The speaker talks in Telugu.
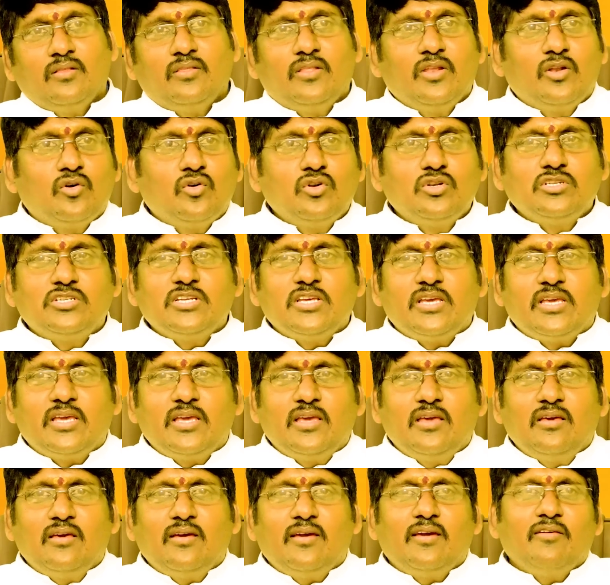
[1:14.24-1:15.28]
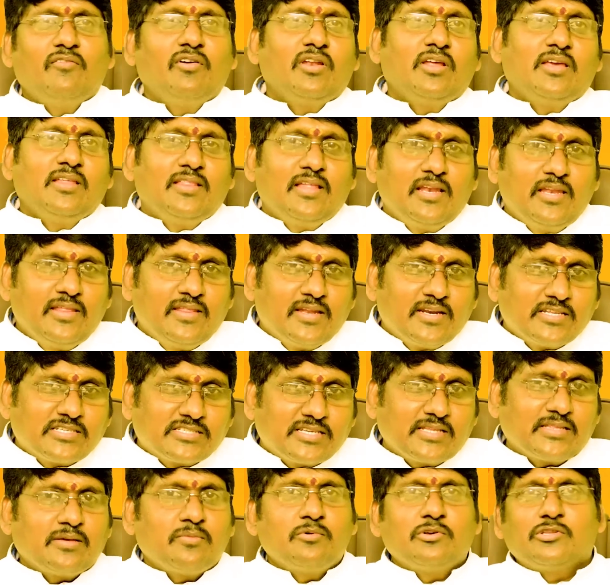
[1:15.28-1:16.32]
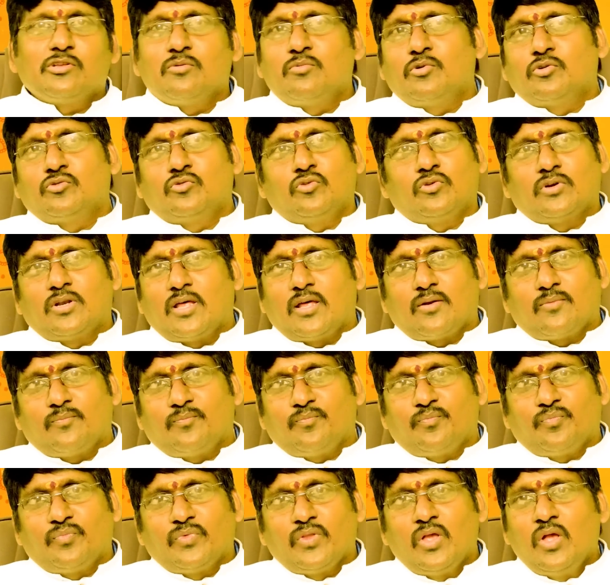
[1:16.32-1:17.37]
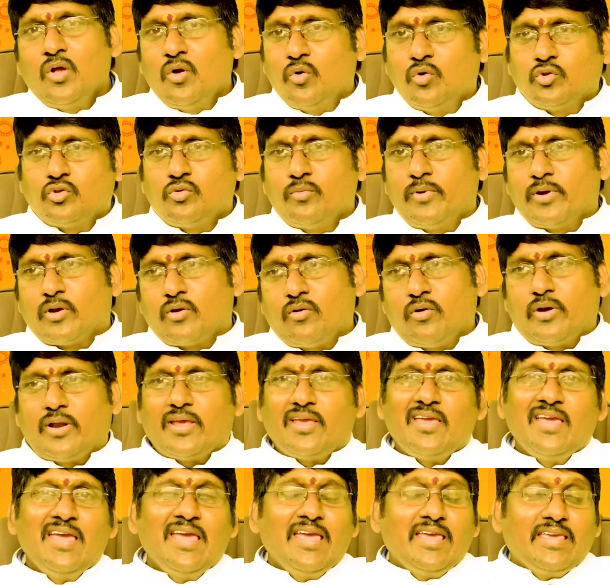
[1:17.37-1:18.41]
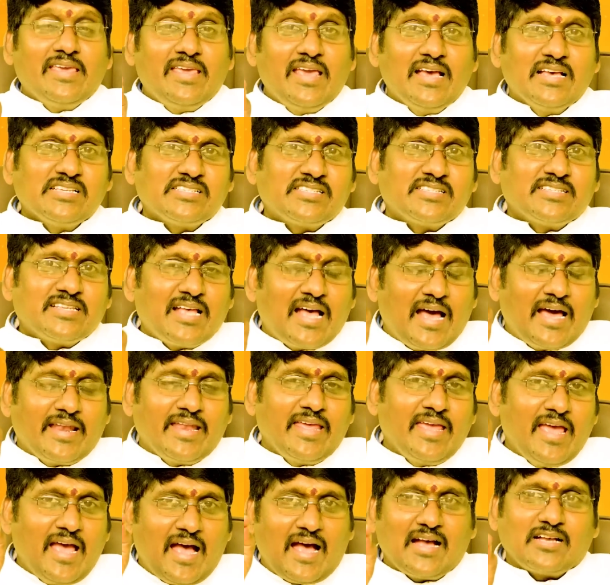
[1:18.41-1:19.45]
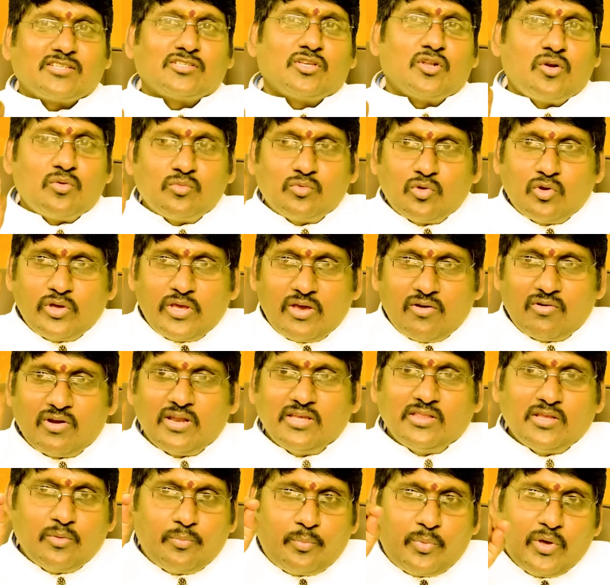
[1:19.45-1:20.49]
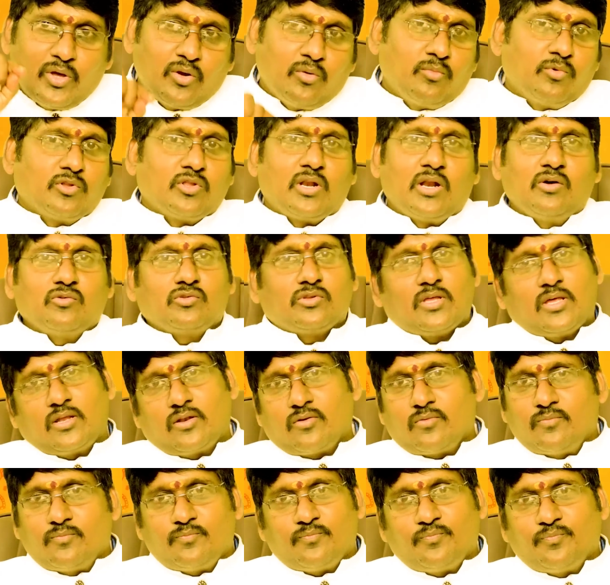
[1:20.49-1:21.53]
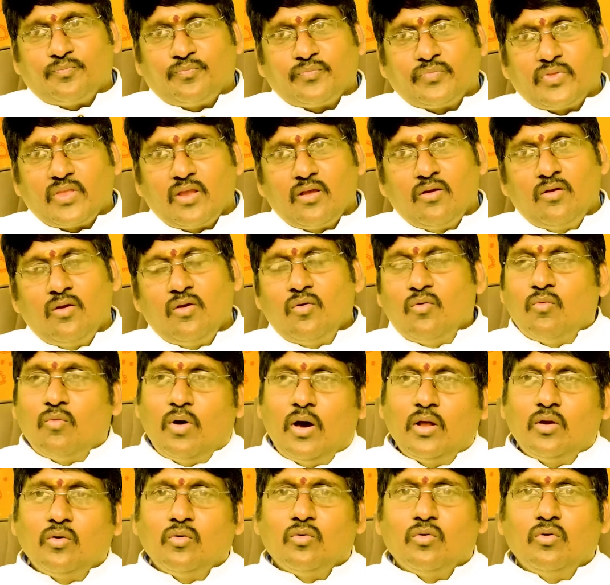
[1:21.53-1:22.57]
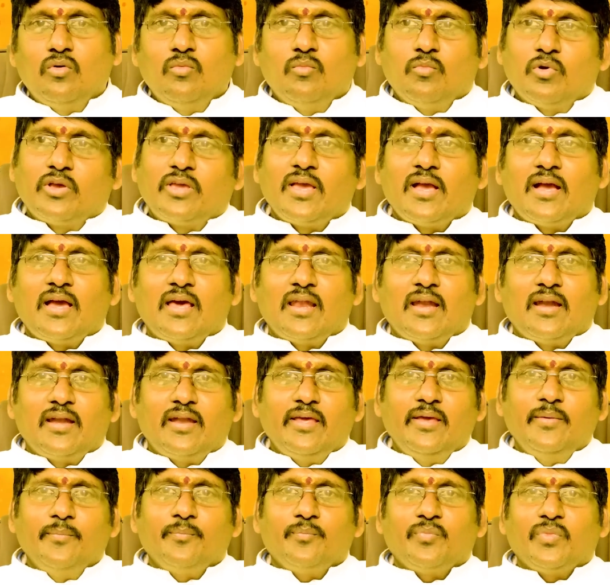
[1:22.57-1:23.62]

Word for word: దీని గురించి ఎవరికి తెలియదండి సతమతం అవుతూ ఉంటారు గుర్తుపెట్టుకోండి ఎస్ అనే అక్షరంతో ఎవరైతే పేరు మొదలవుతారు వారు ముఖ్యంగానండి